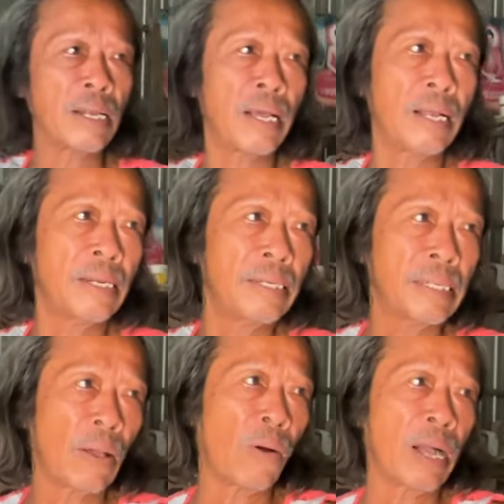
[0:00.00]
gì đó
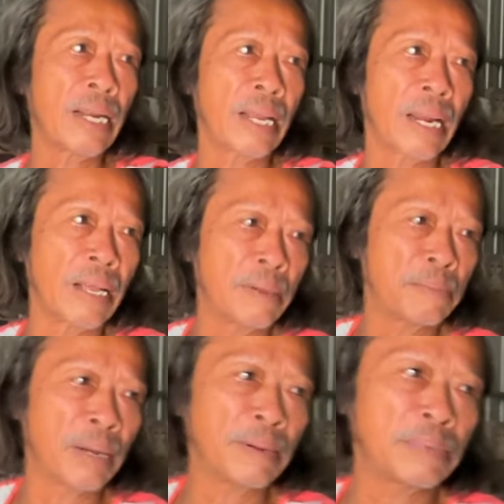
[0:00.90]
dạ. cho qua cái này nè
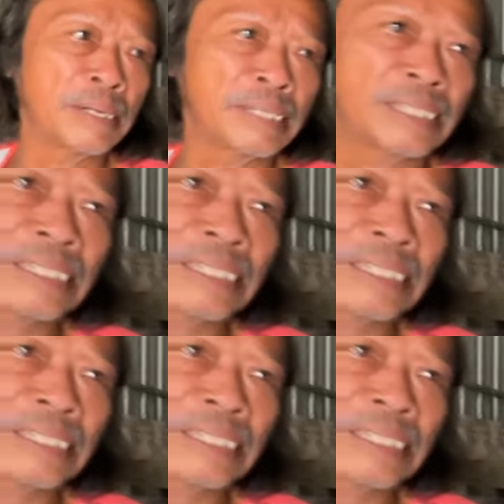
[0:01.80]
bạn miếng